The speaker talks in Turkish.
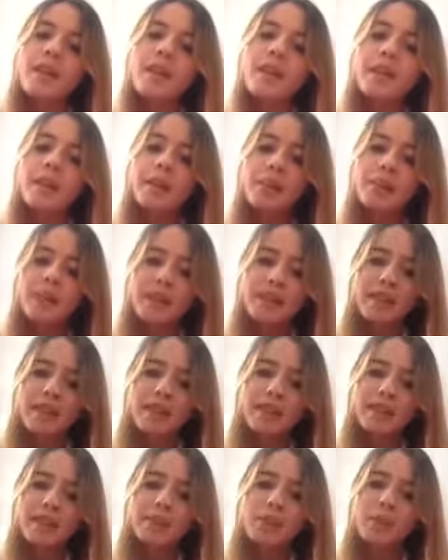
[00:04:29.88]
Ee, bir
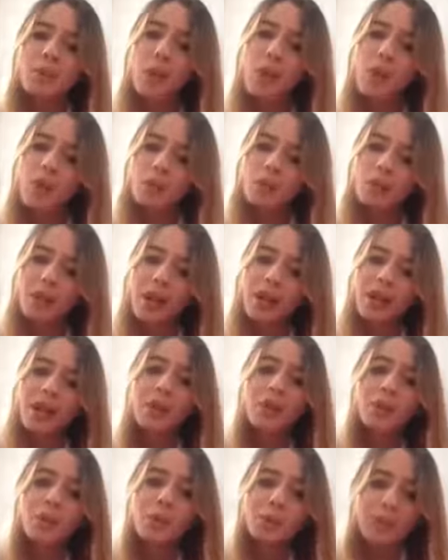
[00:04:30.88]
takım
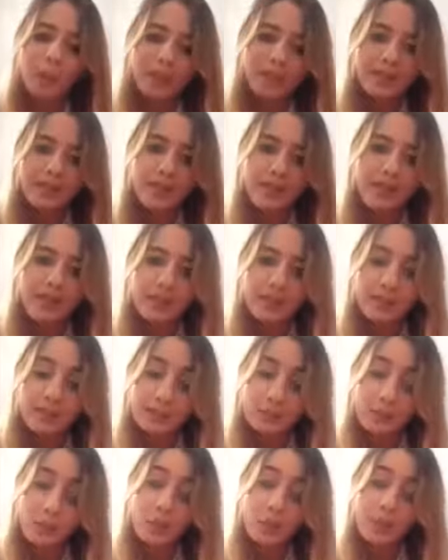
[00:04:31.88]
oyunlarla, kumpaslar,
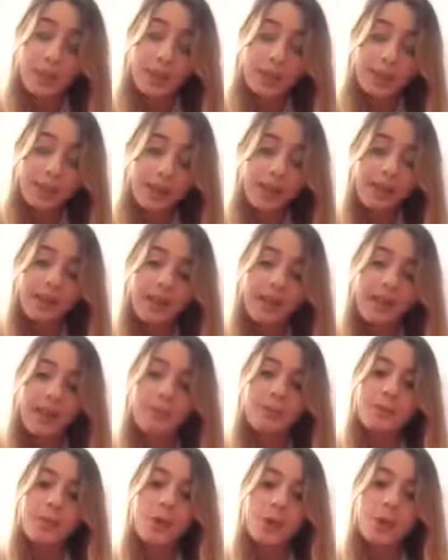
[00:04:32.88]
kumpaslarla
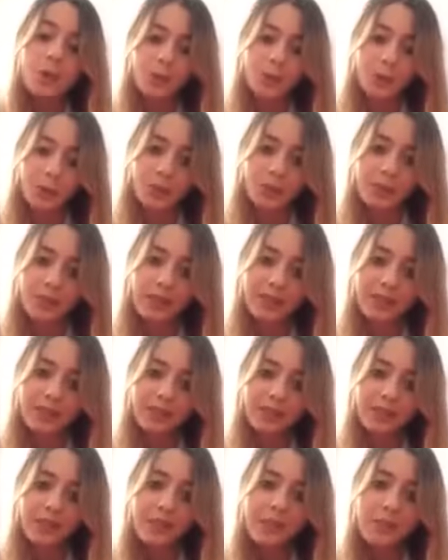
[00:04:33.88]
oy
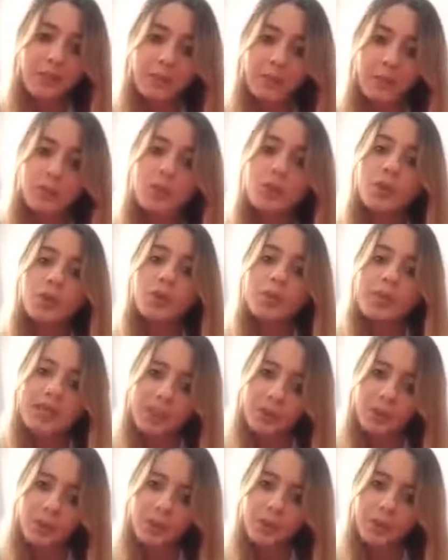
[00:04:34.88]
toplandı. Bunu
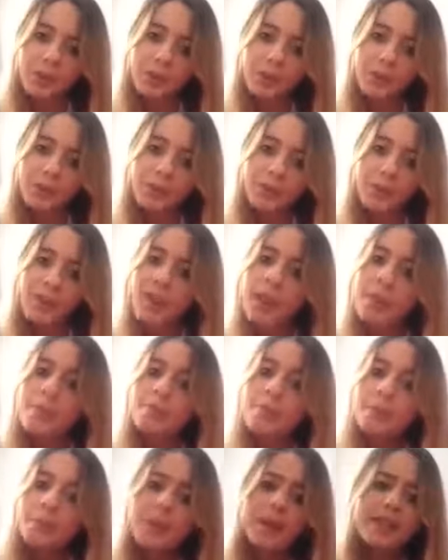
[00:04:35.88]
biliyorum.
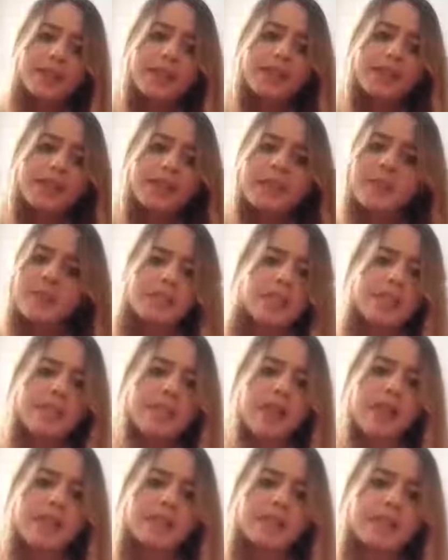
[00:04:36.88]
Bana kimse
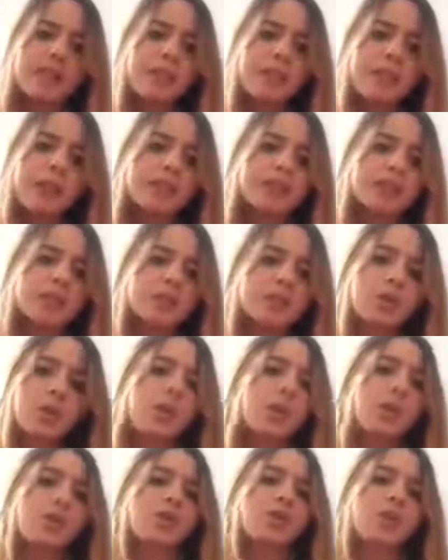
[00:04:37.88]
inandıramaz
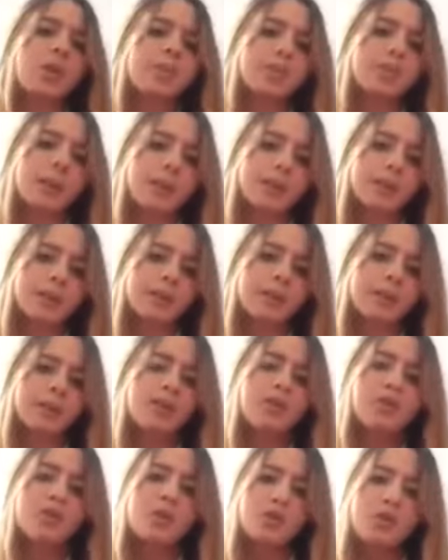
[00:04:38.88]
zorla oy
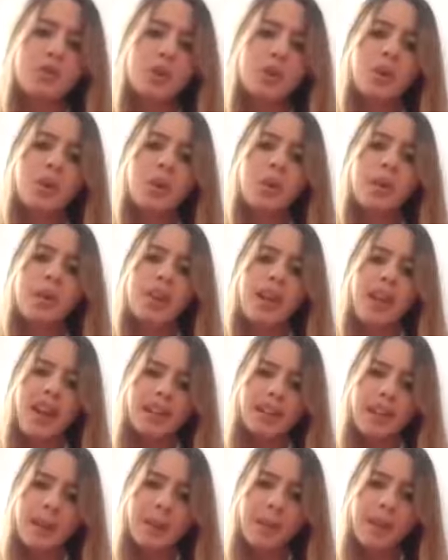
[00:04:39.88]
toplanmadığını. Çünkü
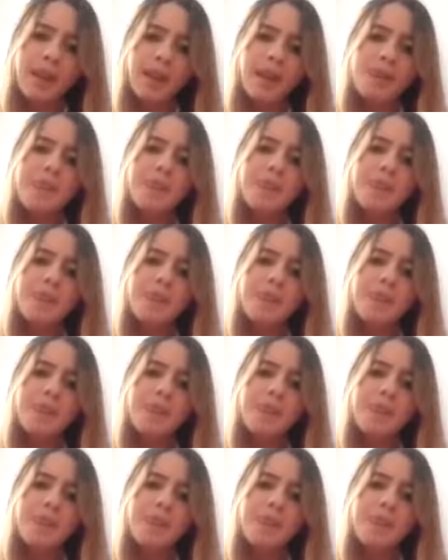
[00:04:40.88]
HDP